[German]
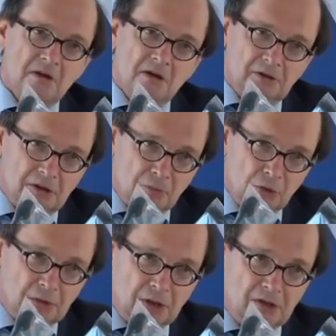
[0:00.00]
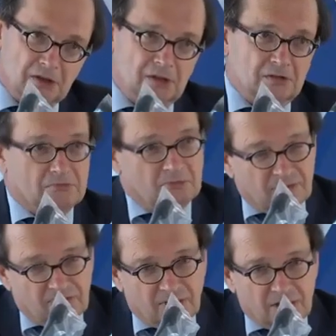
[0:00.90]
dem übrigens
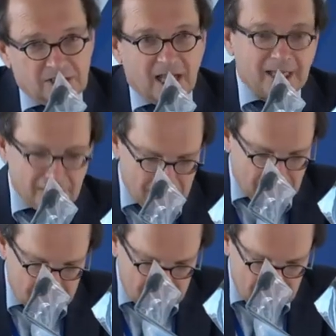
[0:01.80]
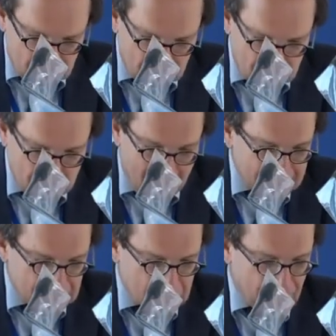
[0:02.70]
fast einzigen
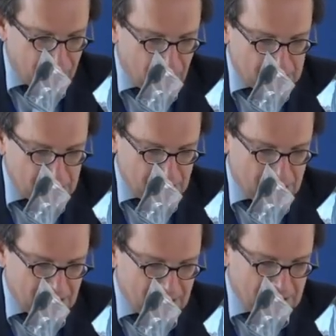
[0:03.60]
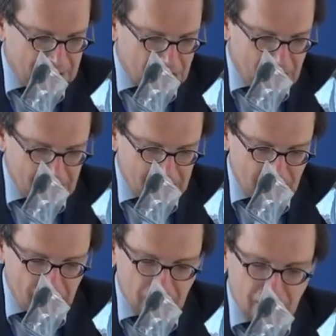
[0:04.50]
systematischen Fortschritt der innerstaatlichen
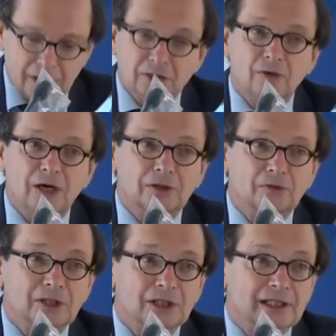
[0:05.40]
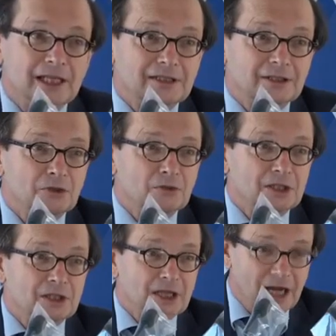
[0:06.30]
Grundrechtsordnung in den letzten
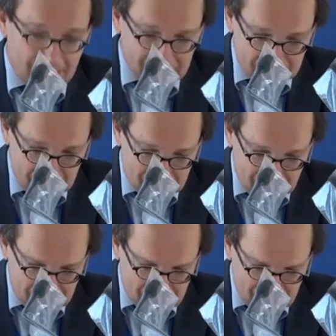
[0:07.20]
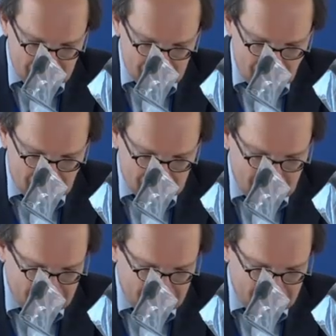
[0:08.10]
100 Jahren, wenn ich das sagen darf.